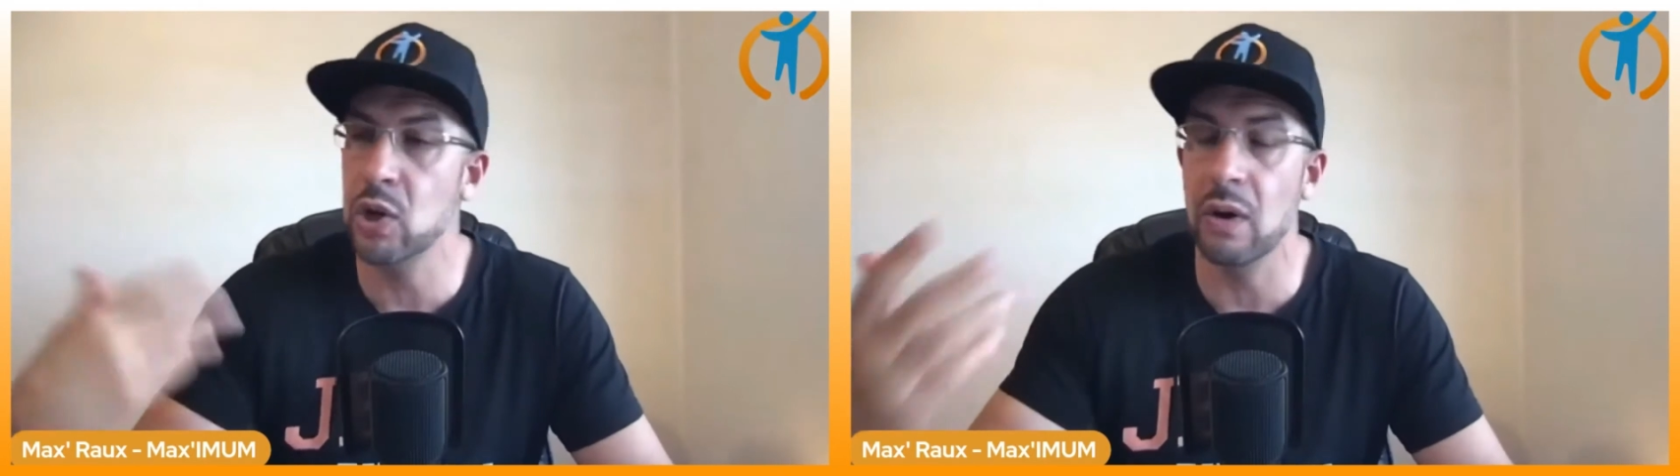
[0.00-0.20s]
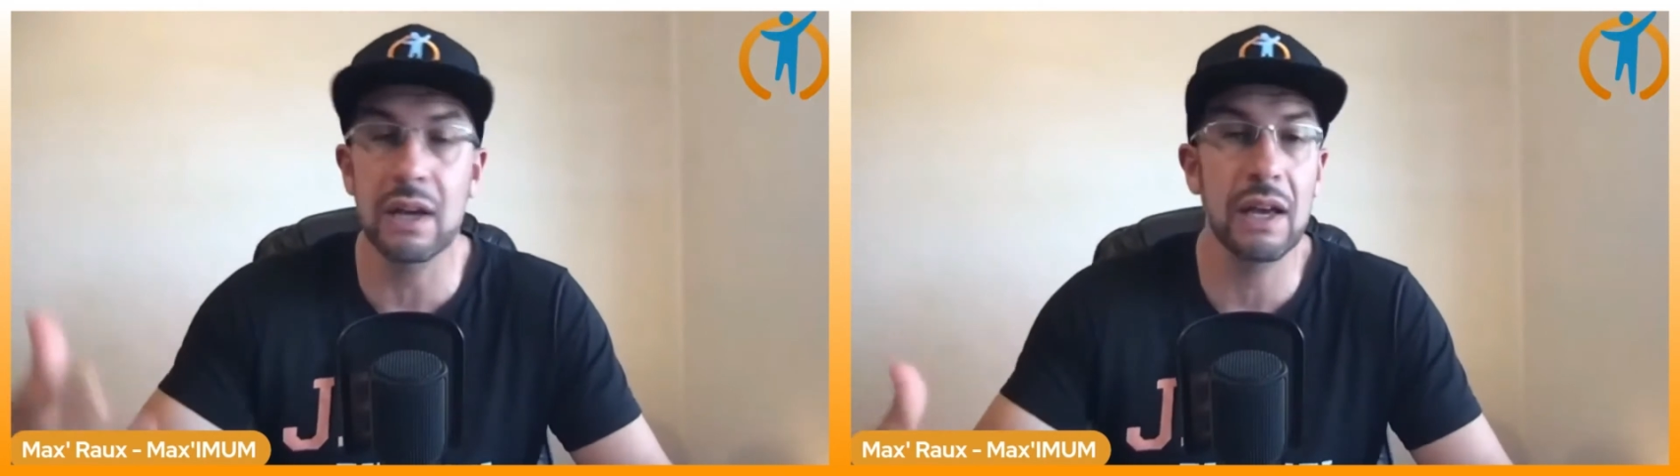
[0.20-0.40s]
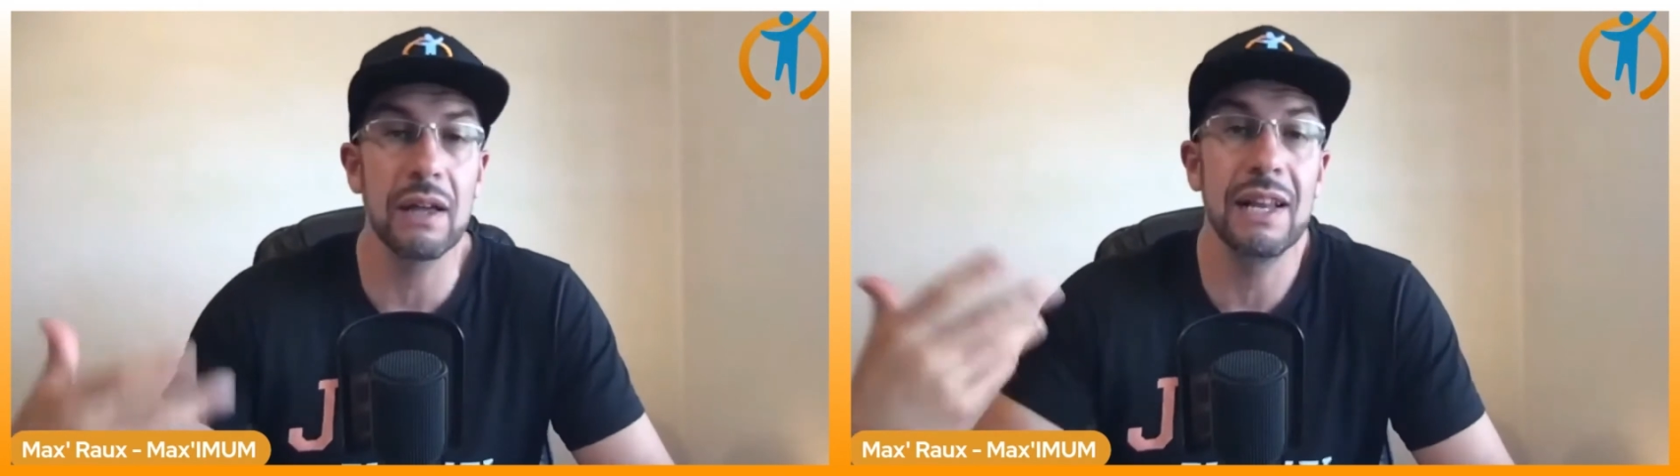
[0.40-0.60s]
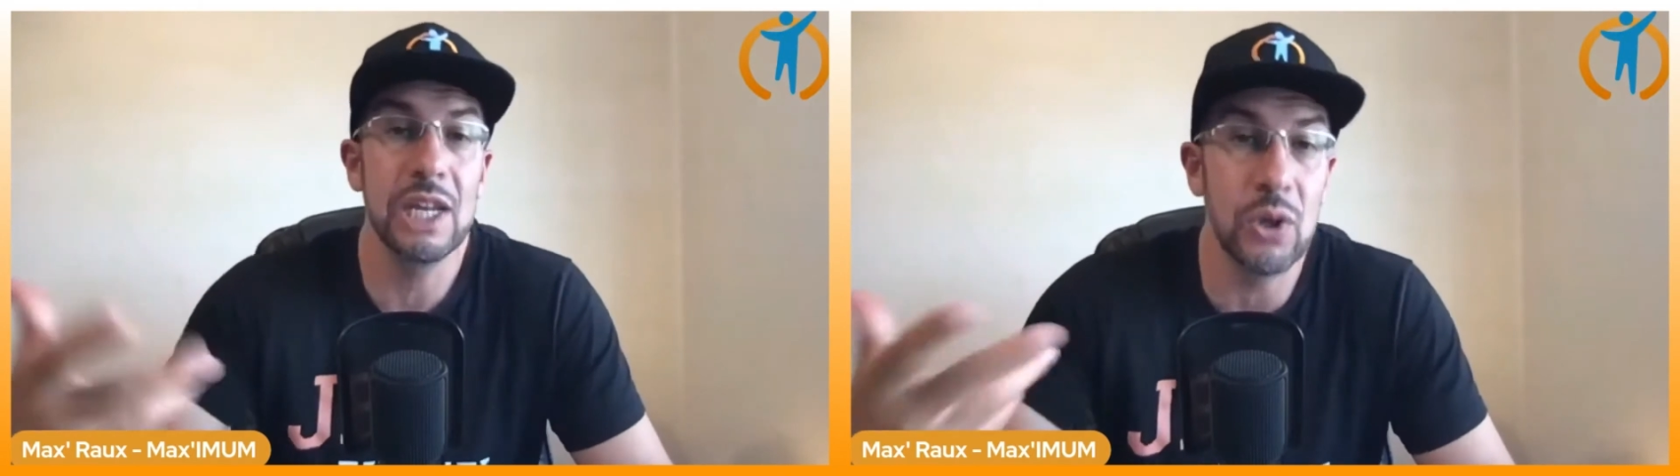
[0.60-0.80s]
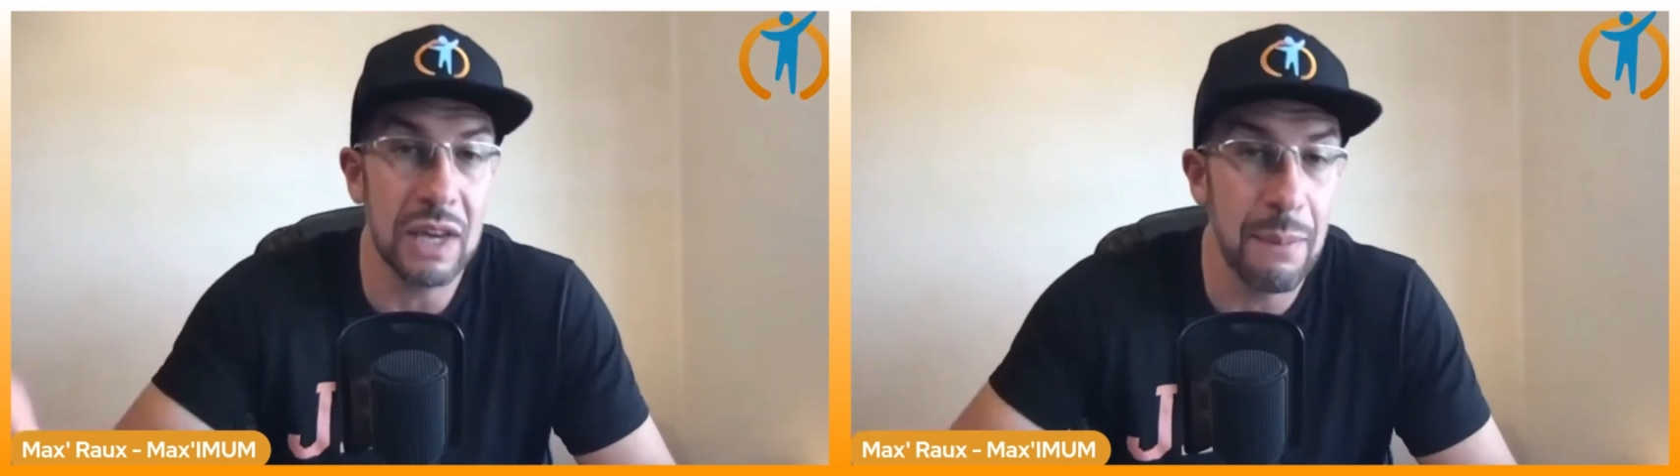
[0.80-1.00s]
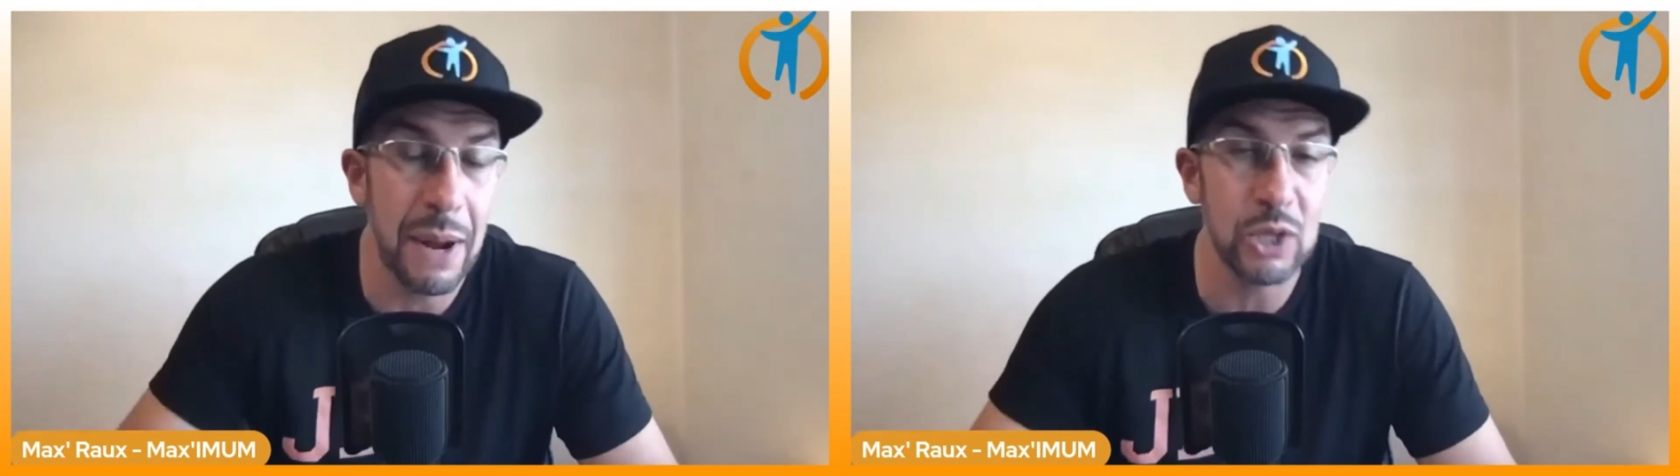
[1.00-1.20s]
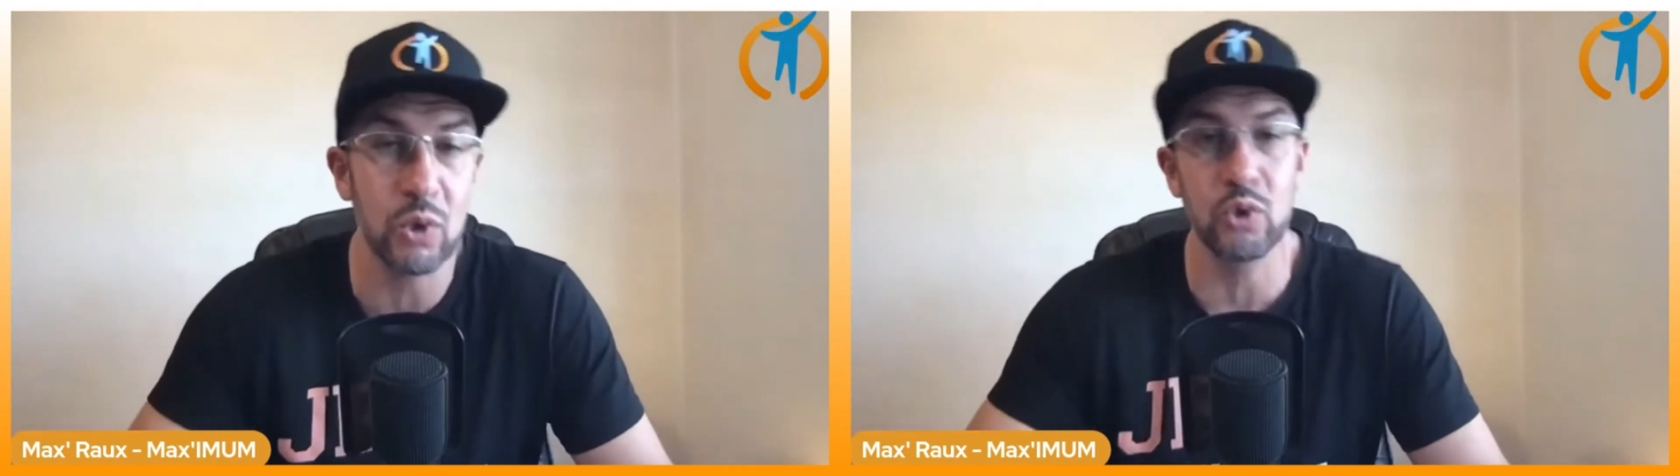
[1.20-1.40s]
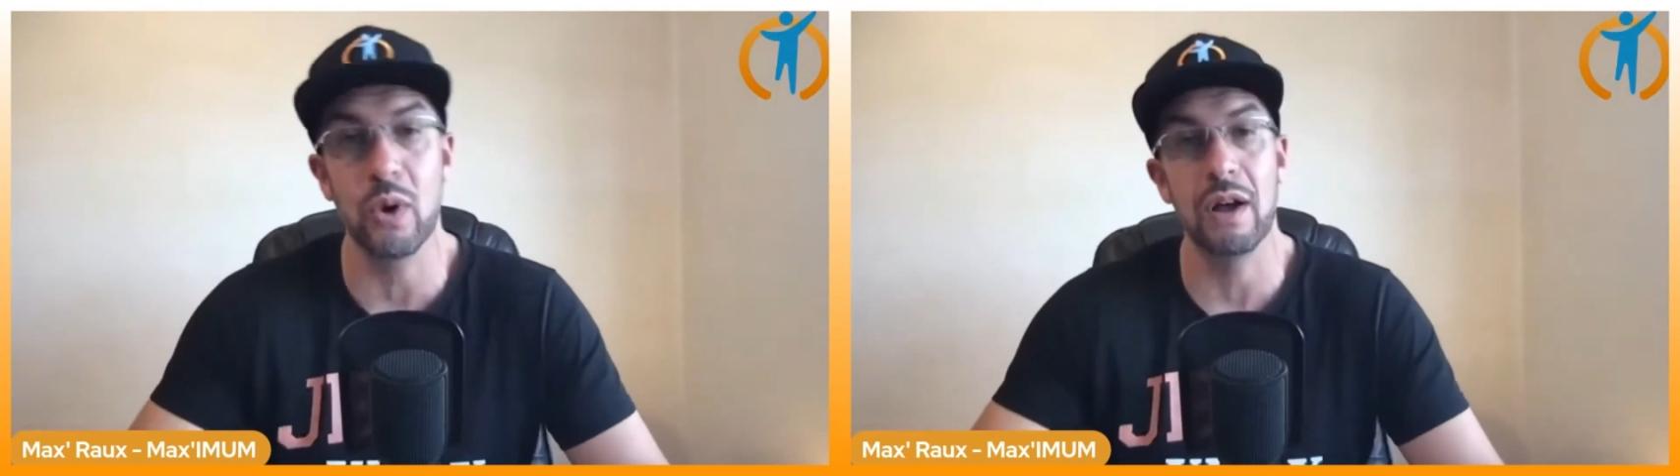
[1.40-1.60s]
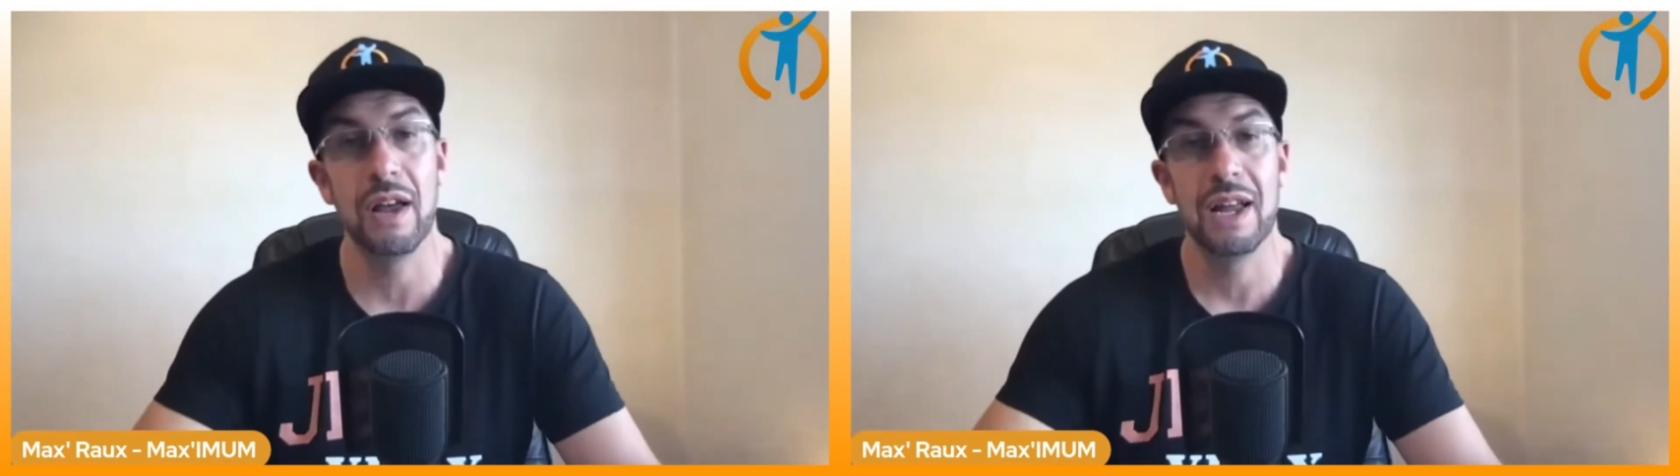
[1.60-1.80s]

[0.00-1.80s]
gens, les gens qui parlent sur toi.